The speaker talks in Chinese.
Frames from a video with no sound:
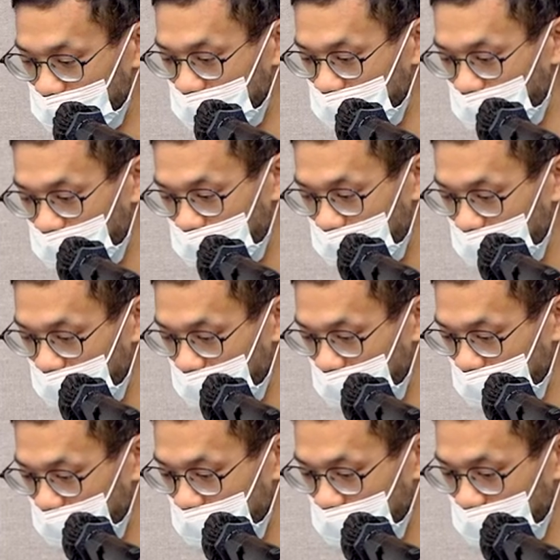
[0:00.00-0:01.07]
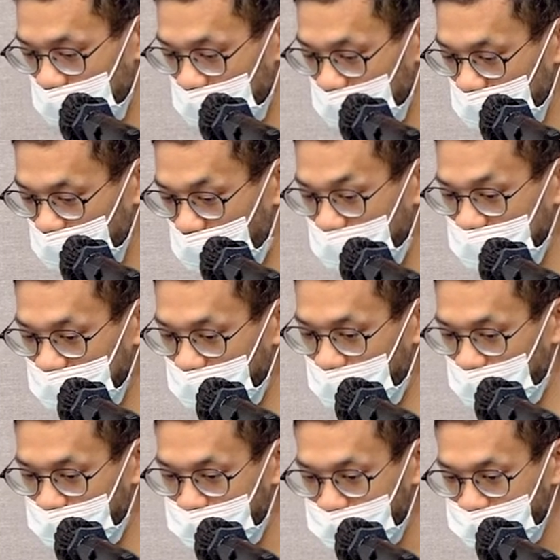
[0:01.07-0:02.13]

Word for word: 的呃元件哦。